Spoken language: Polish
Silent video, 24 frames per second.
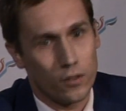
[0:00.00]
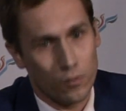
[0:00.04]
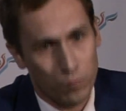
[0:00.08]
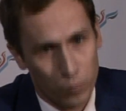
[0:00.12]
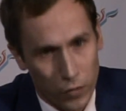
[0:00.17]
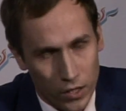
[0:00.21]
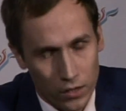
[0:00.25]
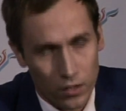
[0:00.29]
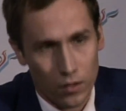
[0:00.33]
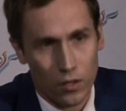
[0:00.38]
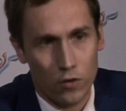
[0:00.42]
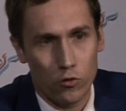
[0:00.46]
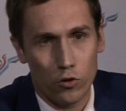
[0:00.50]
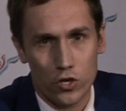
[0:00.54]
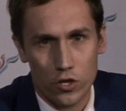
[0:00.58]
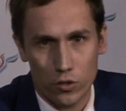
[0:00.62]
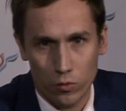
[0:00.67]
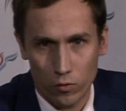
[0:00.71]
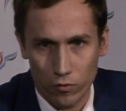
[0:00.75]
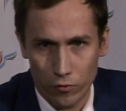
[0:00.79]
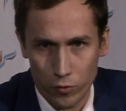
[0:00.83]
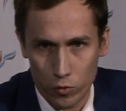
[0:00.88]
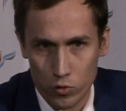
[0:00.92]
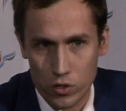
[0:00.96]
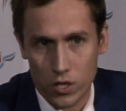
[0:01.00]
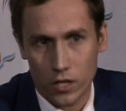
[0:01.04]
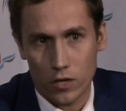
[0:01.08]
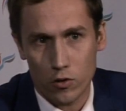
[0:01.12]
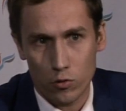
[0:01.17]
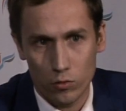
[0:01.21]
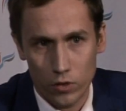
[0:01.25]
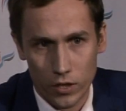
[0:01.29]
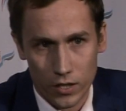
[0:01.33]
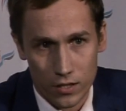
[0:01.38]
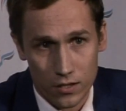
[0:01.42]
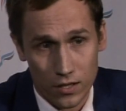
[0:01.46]
będę głośno mówił, że
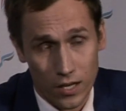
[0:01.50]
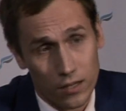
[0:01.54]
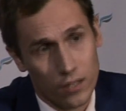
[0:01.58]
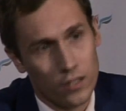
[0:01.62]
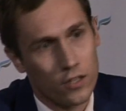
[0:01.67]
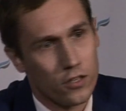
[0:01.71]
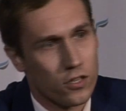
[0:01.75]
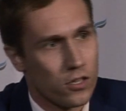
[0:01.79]
król jest nagi.